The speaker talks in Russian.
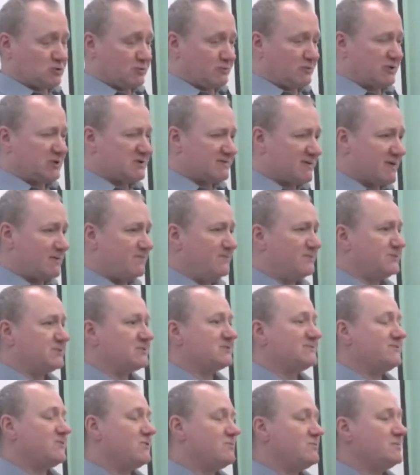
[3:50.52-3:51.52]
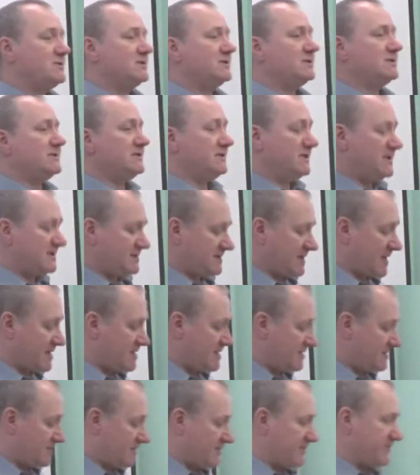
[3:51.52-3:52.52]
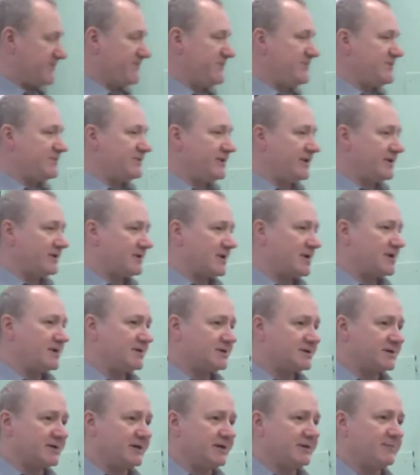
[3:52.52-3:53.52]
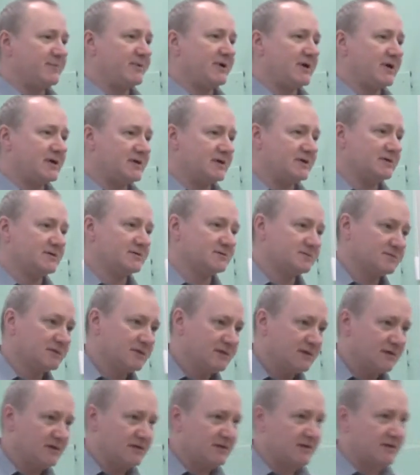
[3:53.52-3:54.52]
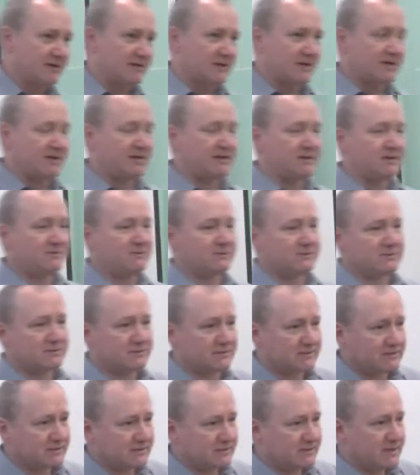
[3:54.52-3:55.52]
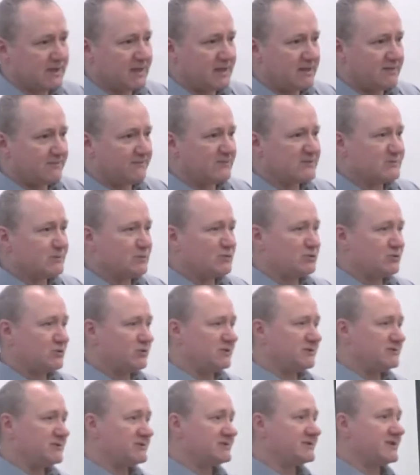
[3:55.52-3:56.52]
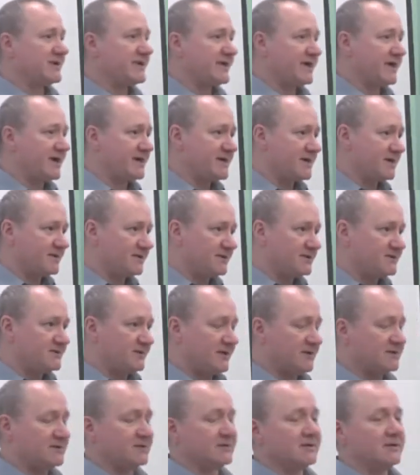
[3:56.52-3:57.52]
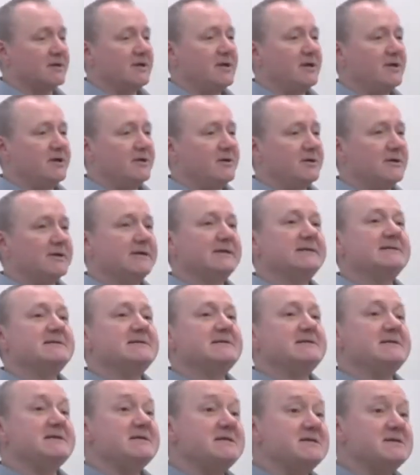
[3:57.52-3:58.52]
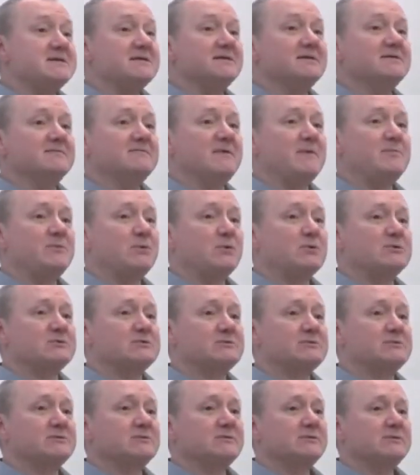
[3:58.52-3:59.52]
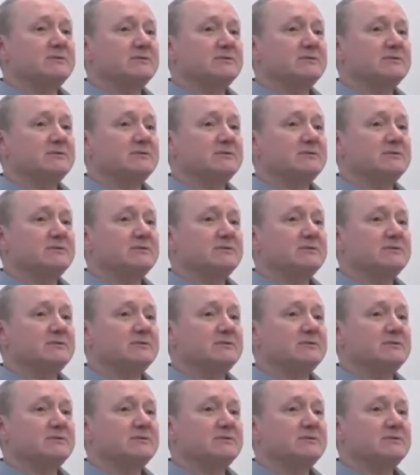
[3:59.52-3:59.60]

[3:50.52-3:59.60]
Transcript: то, что мы называем веществом, есть какие-то вихри, какие-то колебания, какие-то вот э, возмущенные состояния этой среды. И вопрос